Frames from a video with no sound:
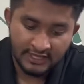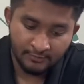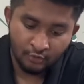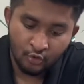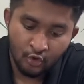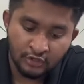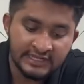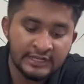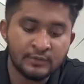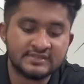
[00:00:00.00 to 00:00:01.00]
এবং
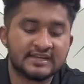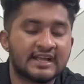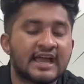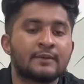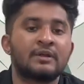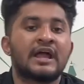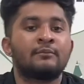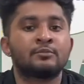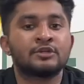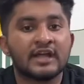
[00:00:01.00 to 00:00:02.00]
কন্টিনিউয়াস একটা খারাপ লাগা
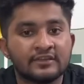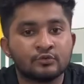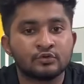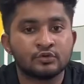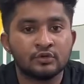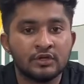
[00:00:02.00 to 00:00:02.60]
আমার মধ্যে কাজ করতো